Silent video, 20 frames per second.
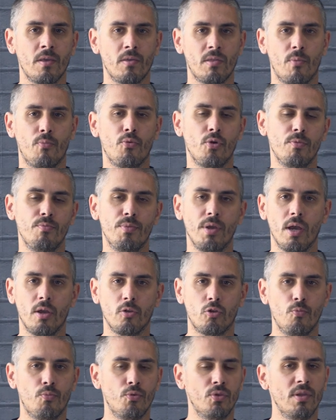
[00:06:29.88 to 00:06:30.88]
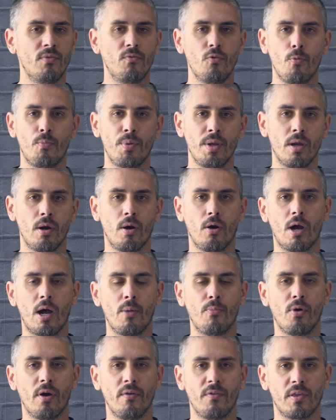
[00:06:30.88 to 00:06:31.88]
Ça peut être bien, tu peux développer en
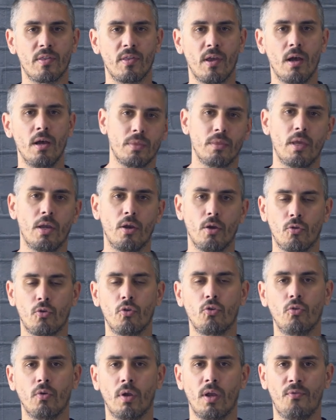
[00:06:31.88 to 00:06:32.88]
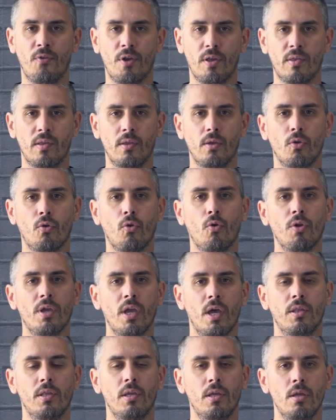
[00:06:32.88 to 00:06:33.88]
rapport avec ça. D'ailleurs, ce que tu devrais faire, c'est
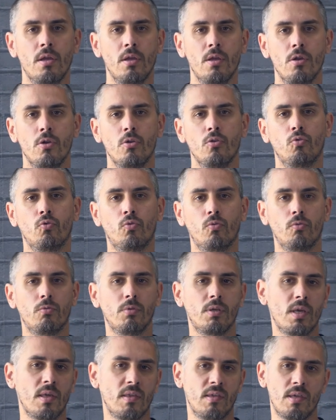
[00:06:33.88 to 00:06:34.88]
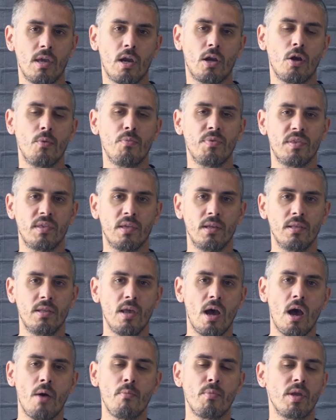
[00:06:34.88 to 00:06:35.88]
regarder qu'est-ce qu'il y a comme style
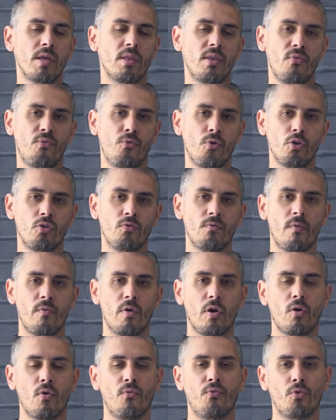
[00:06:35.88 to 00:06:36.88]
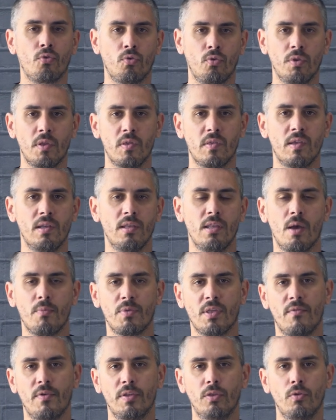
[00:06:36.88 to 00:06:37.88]
d'arme et des fois tu vas voir qu'en fonction des styles d'armes
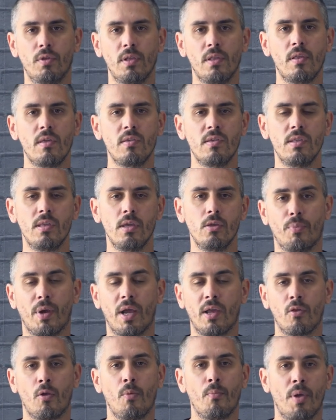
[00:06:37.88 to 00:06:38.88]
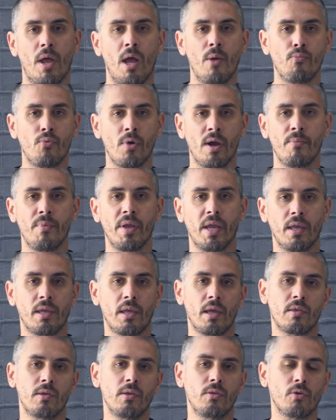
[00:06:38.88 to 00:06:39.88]
ça va te donner des idées. Par exemple un point
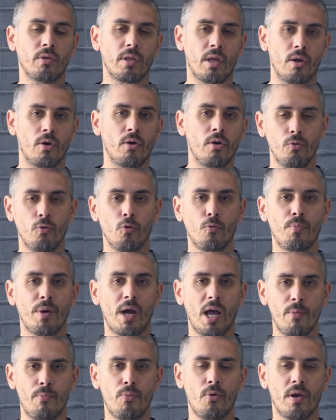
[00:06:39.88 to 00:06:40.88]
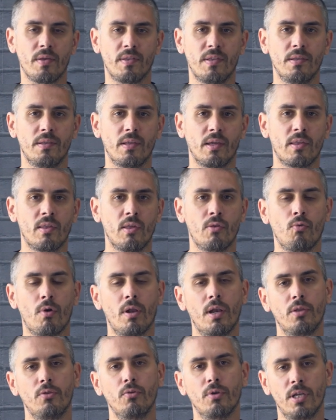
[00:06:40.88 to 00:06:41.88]
américain si tu en as un. Donc par rapport à cet
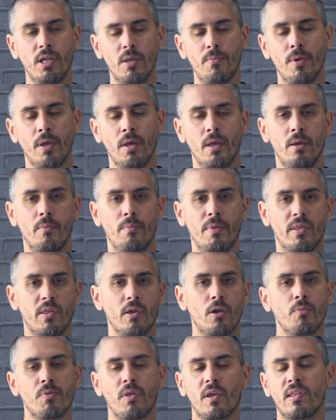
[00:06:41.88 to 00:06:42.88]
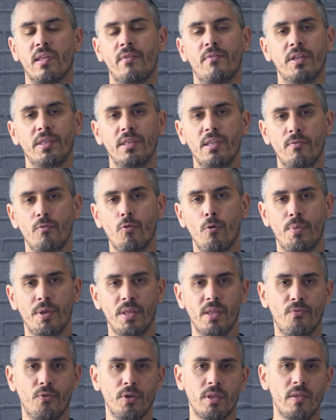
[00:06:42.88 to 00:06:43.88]
accessoire là de clip, bah, c'est comme ça que ça va te développer
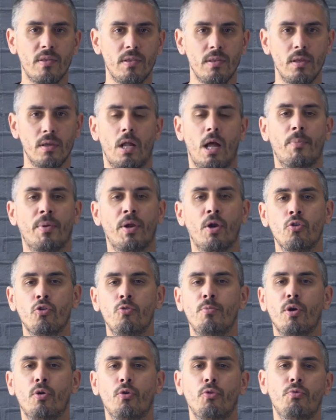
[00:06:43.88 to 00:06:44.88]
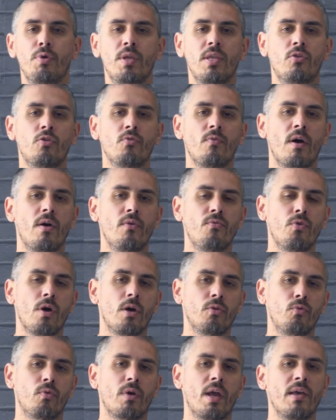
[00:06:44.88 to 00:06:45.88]
des fois des idées. Après en numéro 8 tu vas
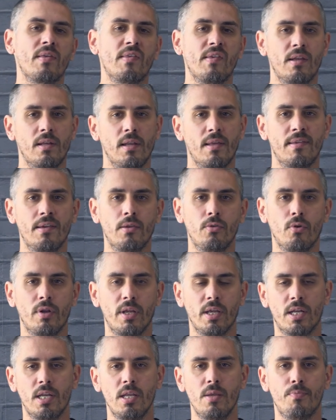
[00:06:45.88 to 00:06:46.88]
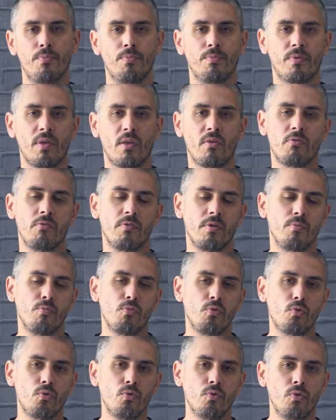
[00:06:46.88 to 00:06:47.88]
avoir donc assez classique dans les clips, ça se fait
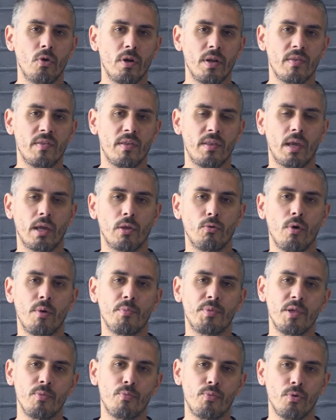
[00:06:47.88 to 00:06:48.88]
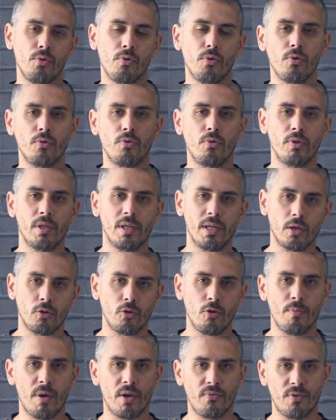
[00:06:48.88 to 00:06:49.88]
beaucoup dans les scénarios un petit peu de délire
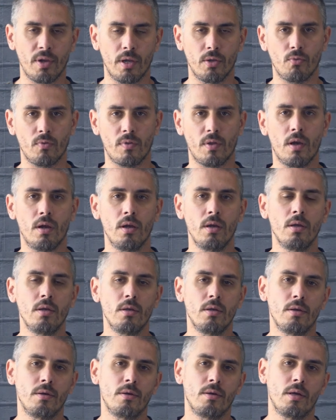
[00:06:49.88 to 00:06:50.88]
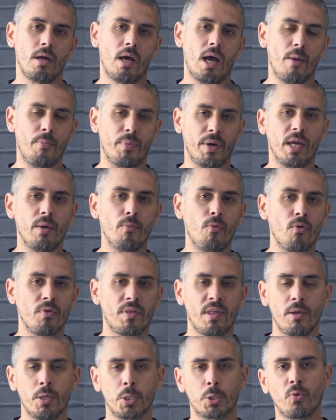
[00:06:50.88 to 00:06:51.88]
de mafia et tout ça. Après, bon,
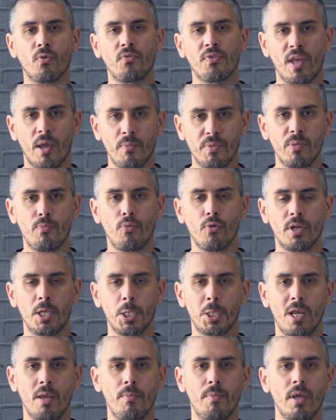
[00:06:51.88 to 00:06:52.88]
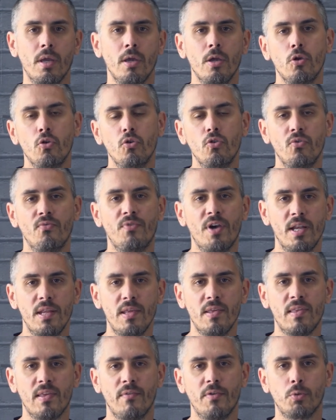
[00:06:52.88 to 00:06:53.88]
je trouve ça un petit peu cliché, mais une
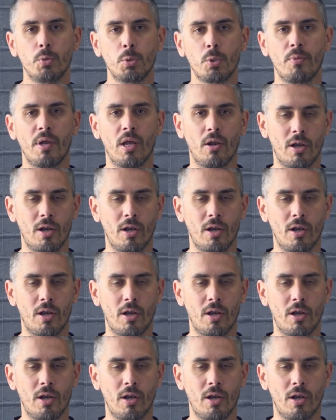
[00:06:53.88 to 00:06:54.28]
valise, ça va être toujours bien.